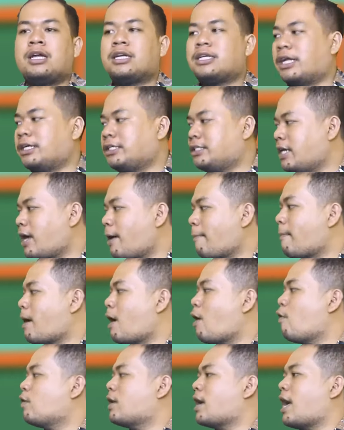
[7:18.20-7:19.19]
dan dia
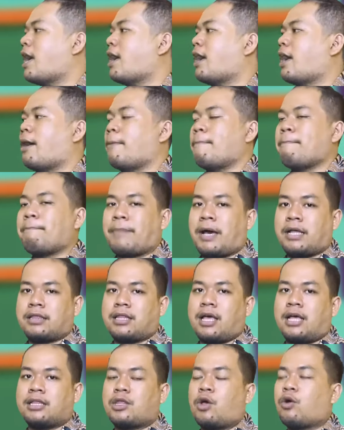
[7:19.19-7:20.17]
mau ke angka
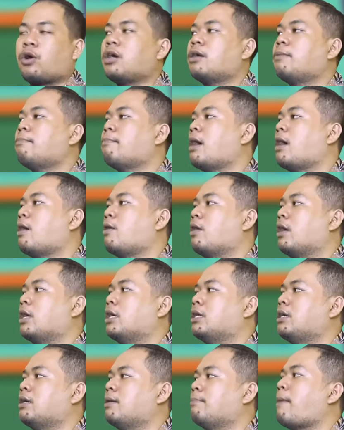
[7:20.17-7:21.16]
4 atau ke mau,
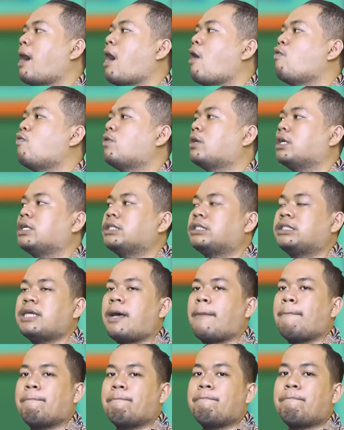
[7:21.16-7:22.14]
e, mau ke
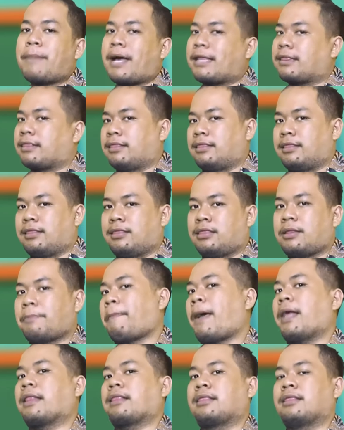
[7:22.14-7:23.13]
jam 4
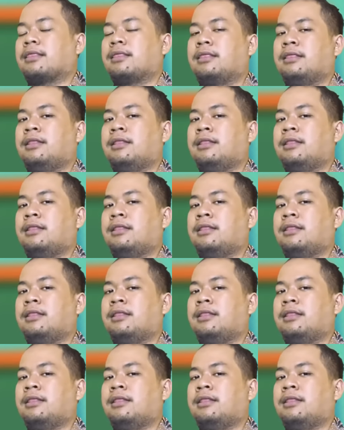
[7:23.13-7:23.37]
tepat